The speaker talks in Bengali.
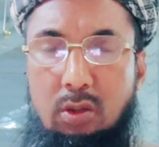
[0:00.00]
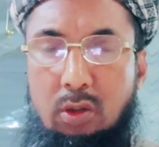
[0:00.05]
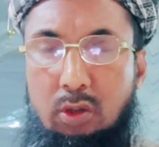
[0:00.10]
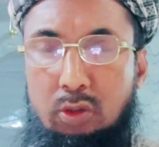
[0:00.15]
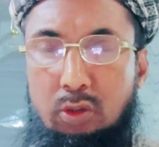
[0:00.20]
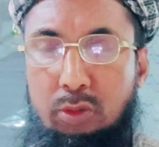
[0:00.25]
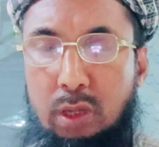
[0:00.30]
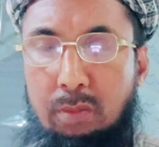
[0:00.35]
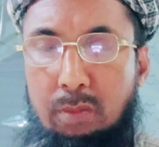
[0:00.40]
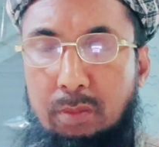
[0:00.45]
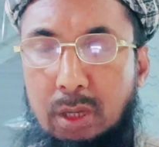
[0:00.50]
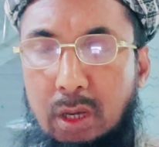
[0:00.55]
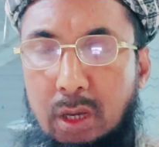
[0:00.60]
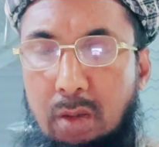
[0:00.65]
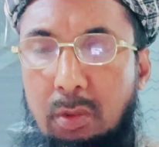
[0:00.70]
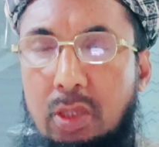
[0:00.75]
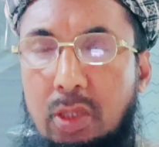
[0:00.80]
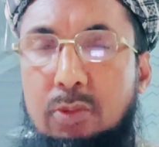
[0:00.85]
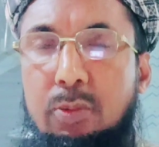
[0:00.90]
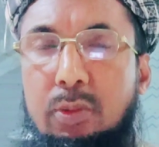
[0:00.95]
অথবা আমরা
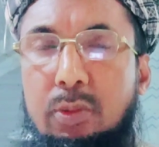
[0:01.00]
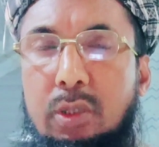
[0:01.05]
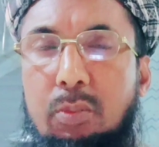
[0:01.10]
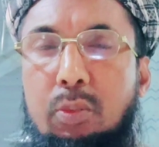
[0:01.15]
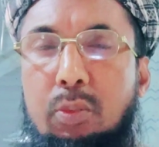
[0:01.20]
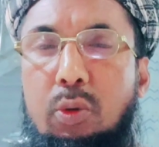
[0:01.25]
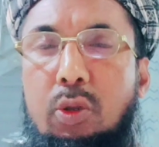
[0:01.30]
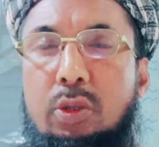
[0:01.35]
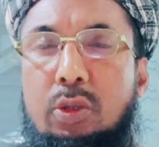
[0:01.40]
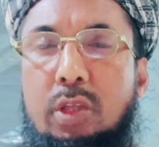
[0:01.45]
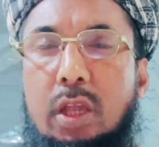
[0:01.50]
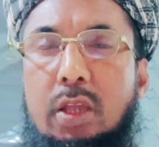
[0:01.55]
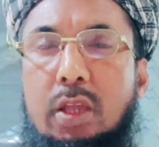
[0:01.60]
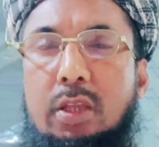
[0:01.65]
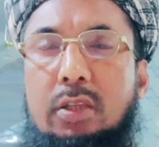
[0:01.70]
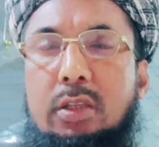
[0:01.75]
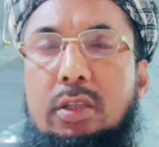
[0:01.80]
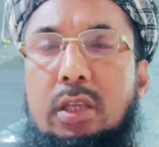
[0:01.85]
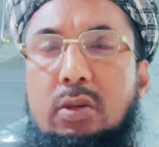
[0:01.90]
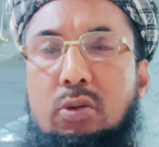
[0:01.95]
নামাজ পড়তে ভুলে যাই
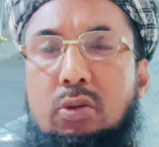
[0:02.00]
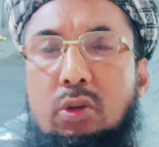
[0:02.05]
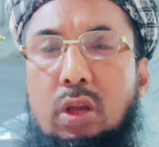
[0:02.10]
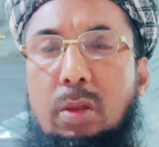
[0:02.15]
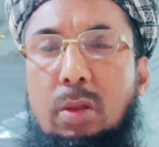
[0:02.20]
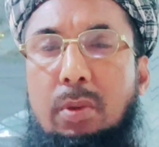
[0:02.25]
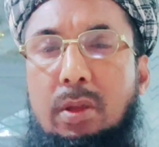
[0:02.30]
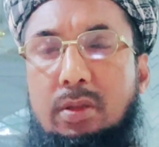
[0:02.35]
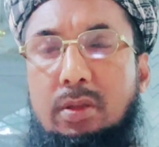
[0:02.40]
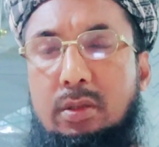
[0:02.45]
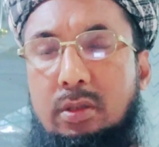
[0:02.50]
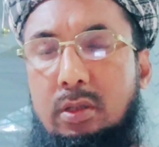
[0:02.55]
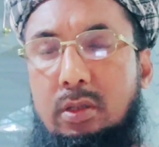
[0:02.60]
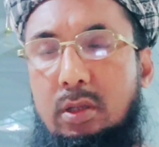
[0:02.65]
যে কোনো নামাজ